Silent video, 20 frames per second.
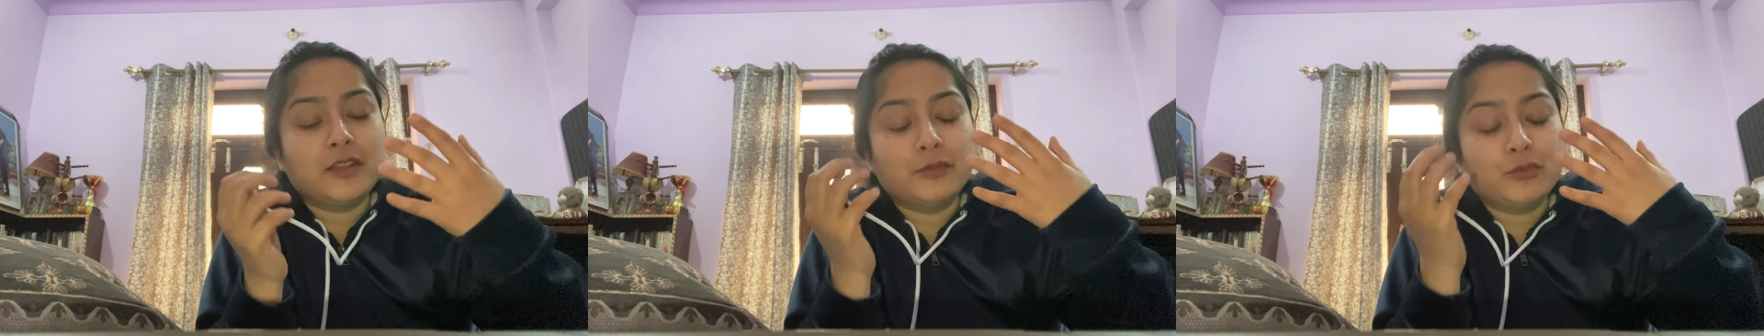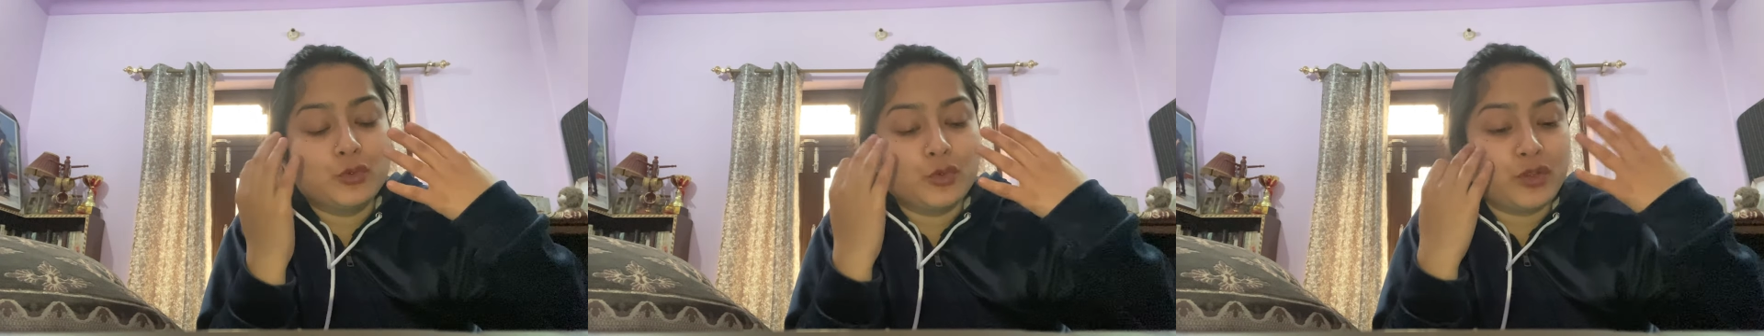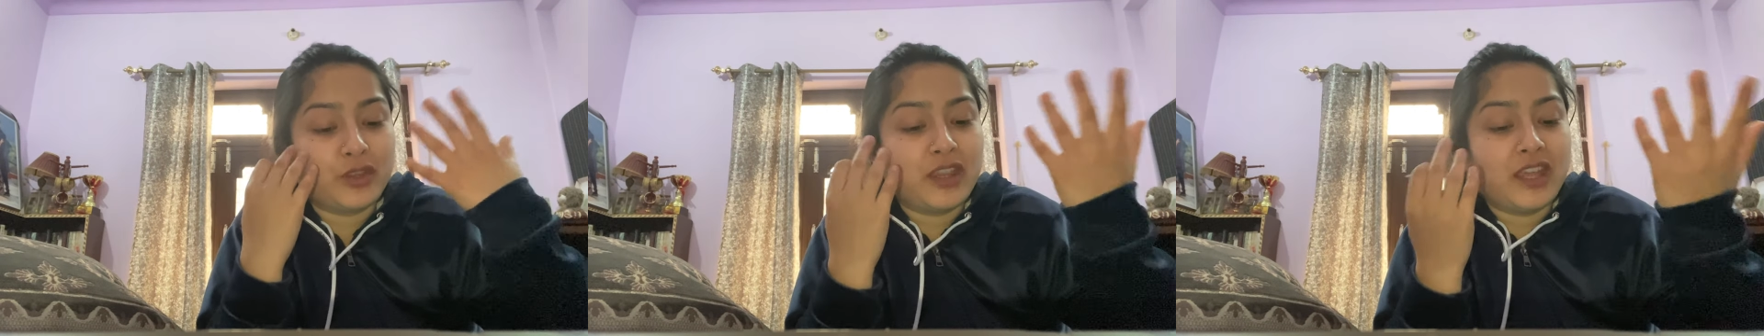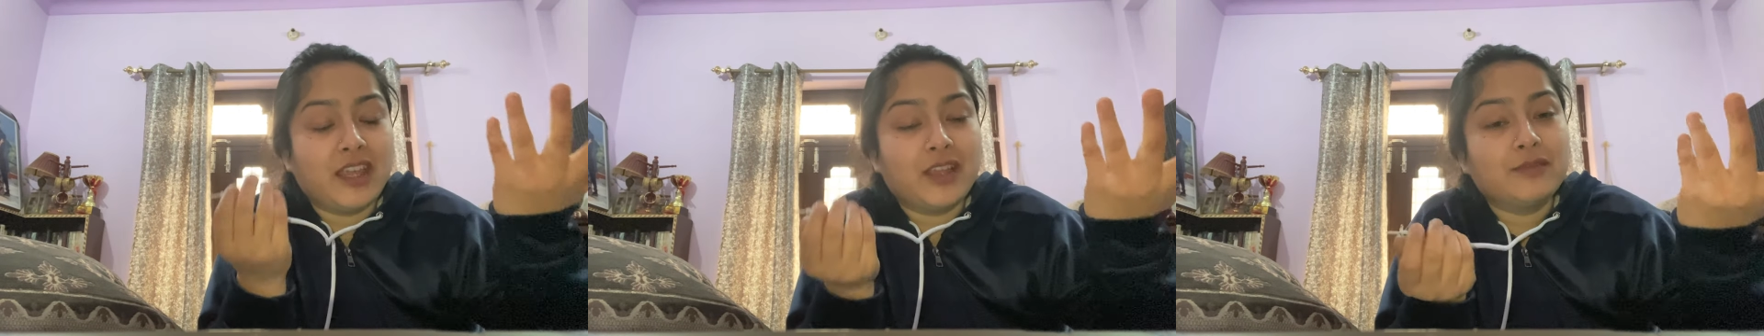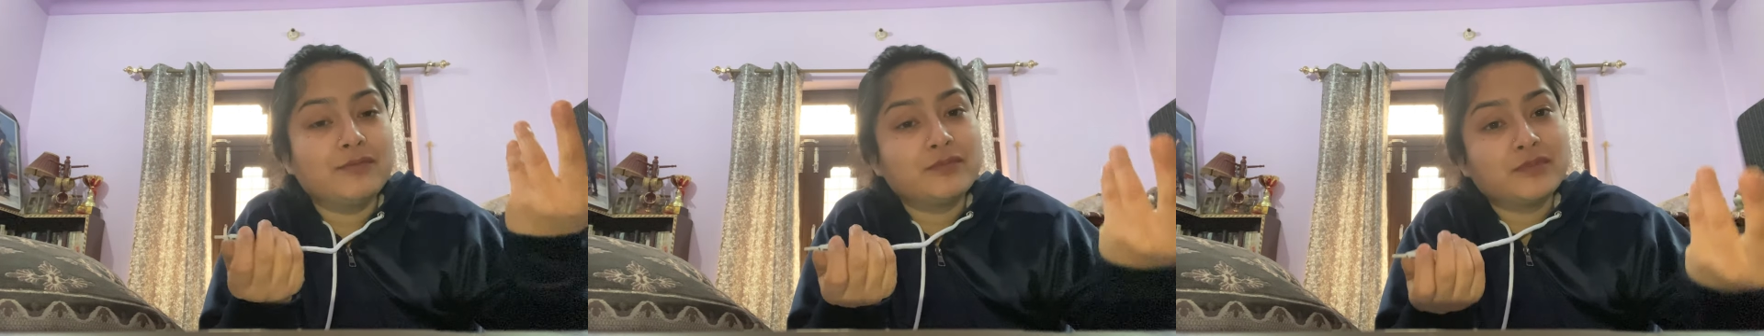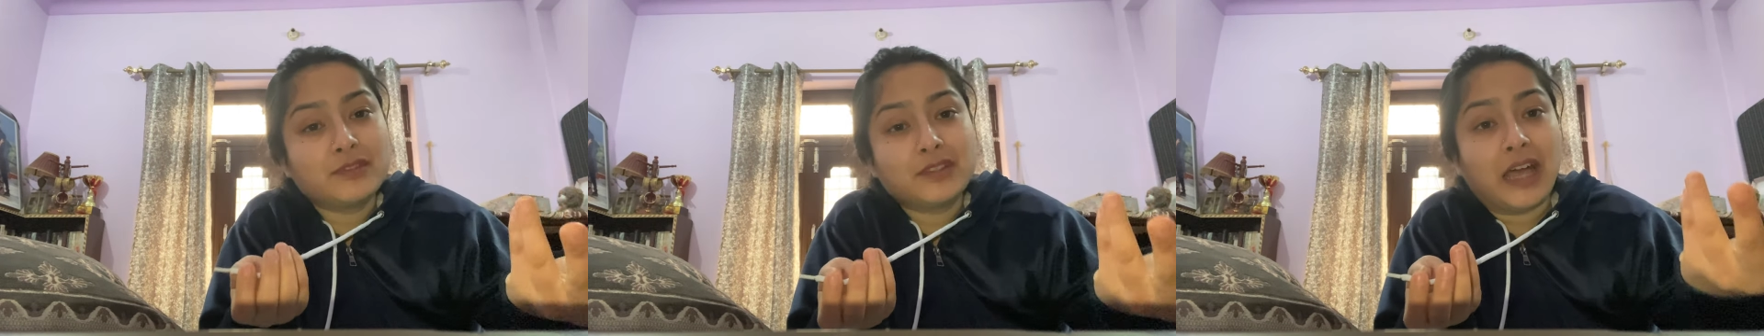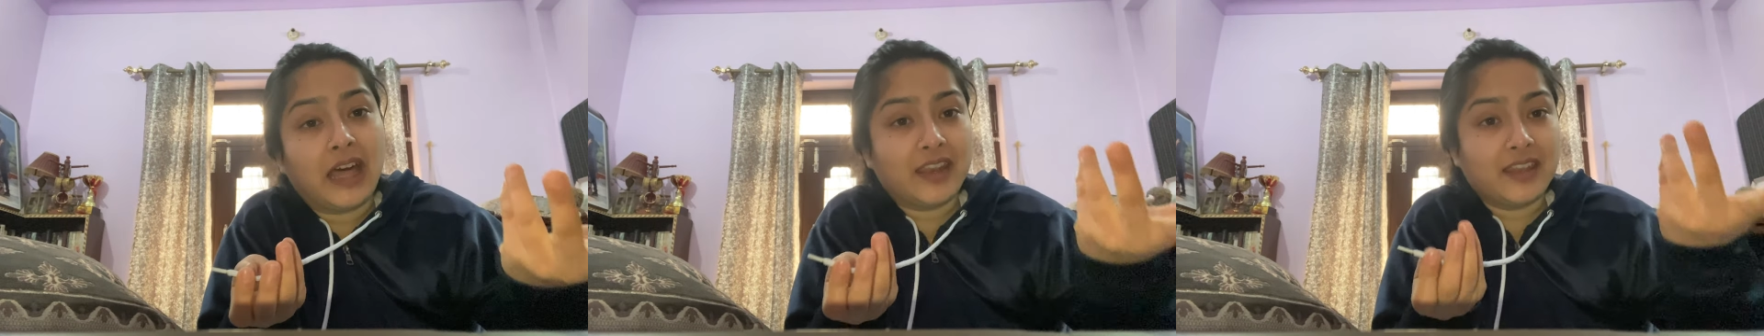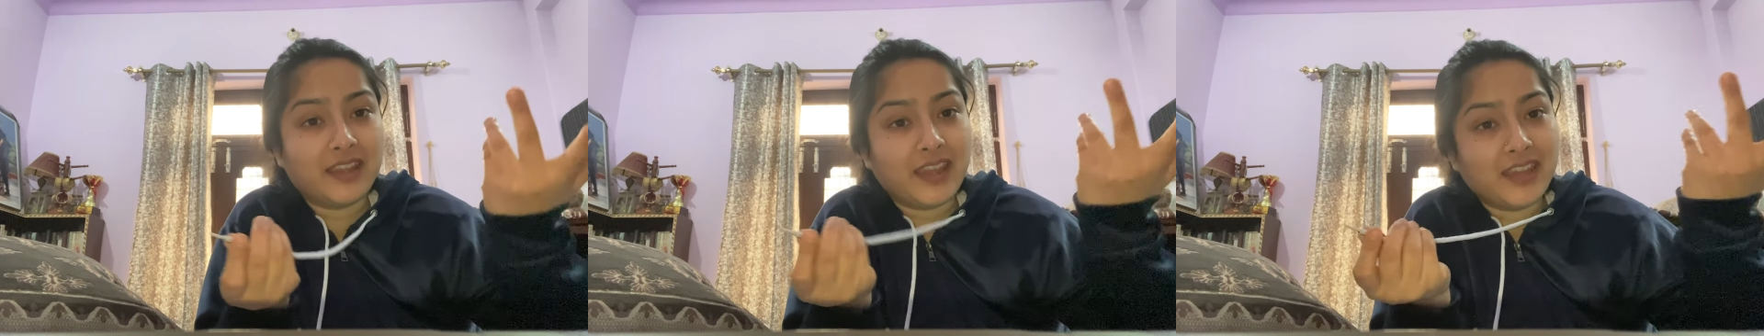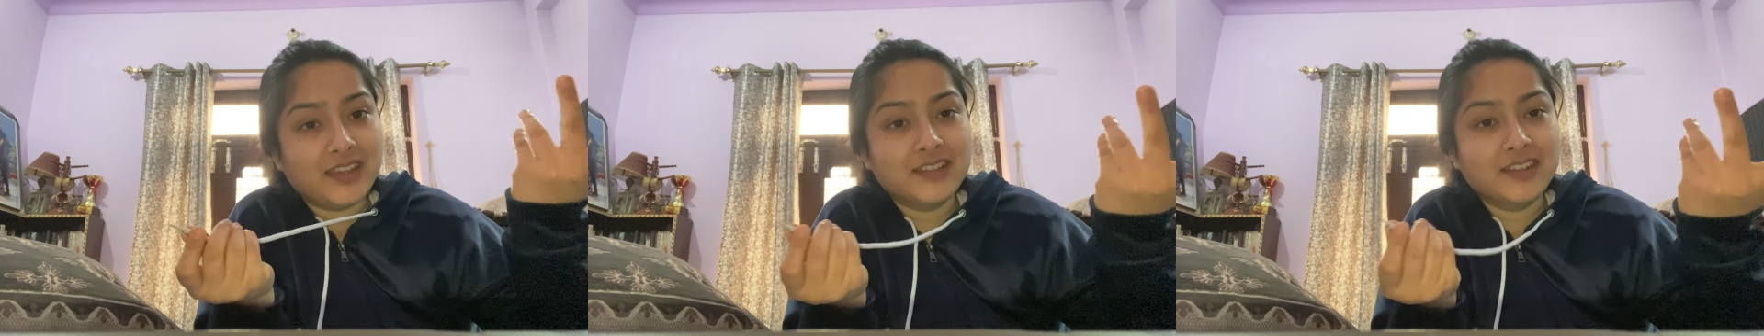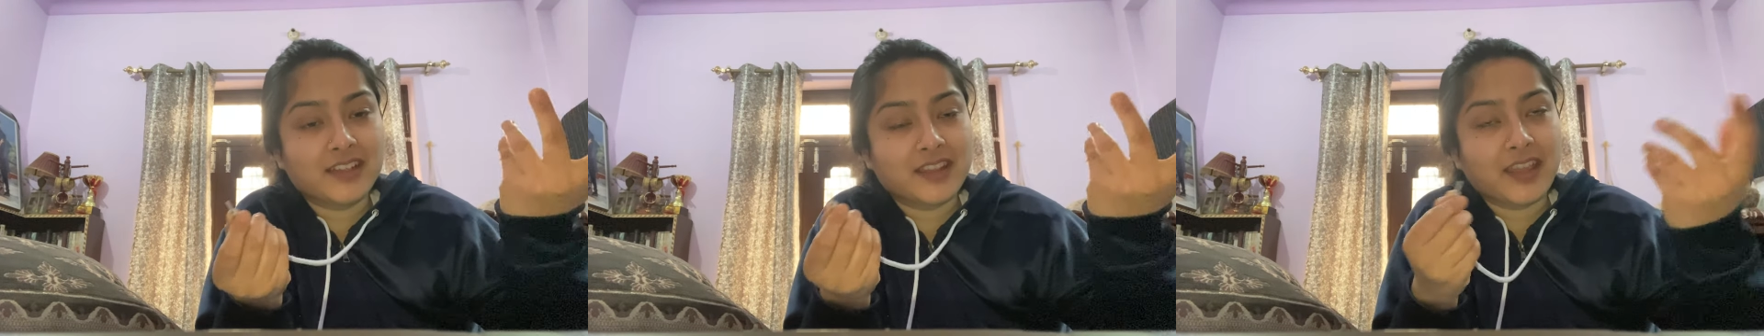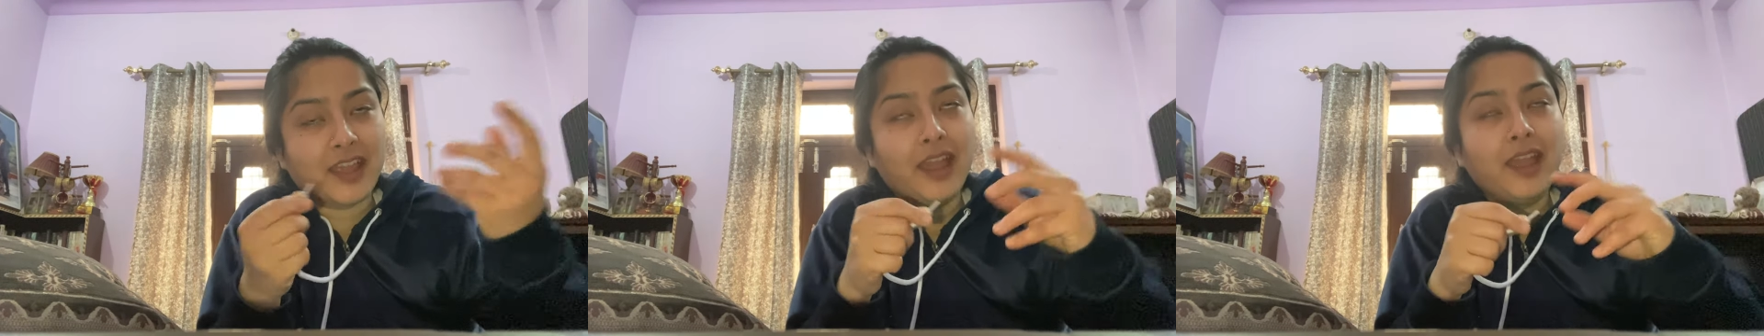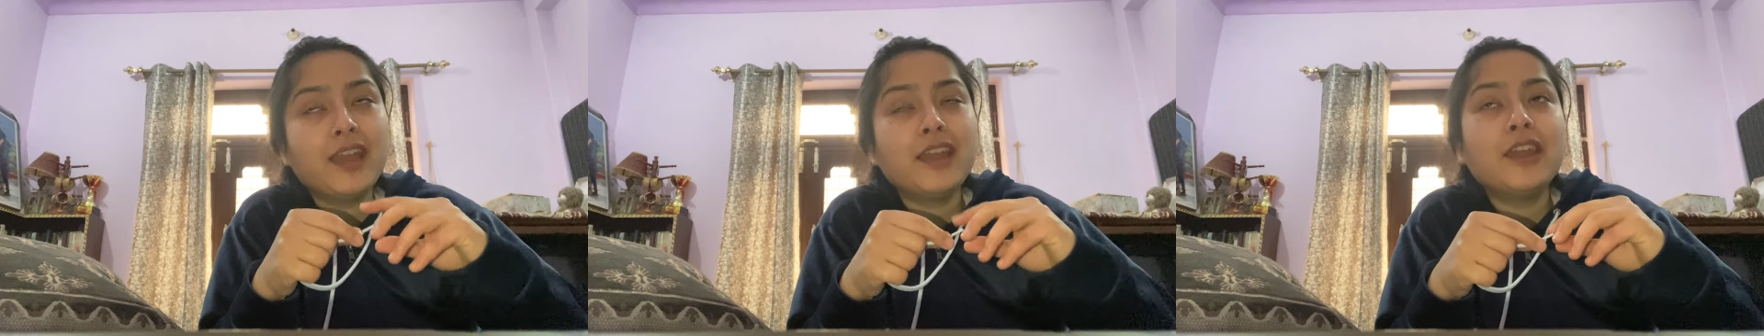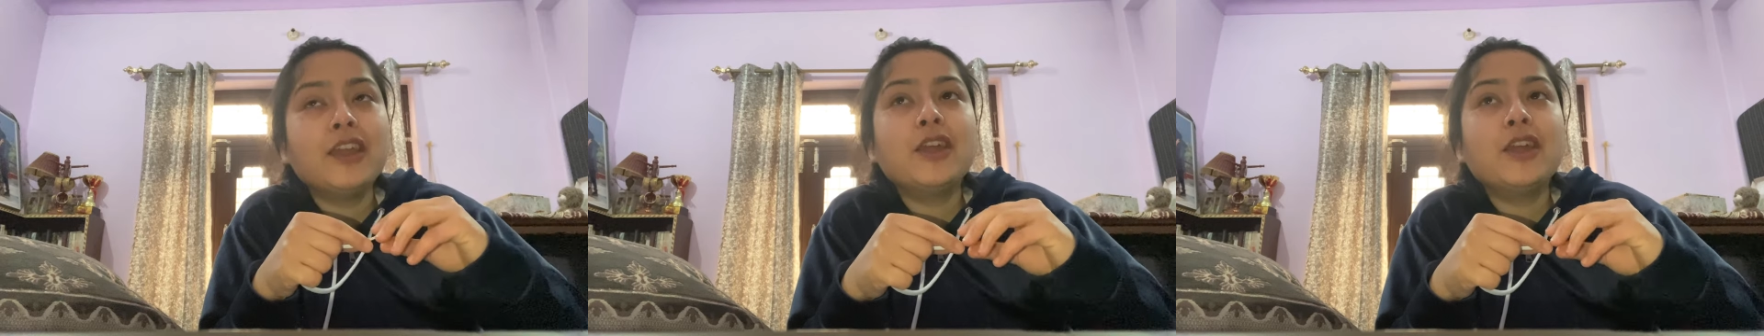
थी उठते ही सारे यही करते हैं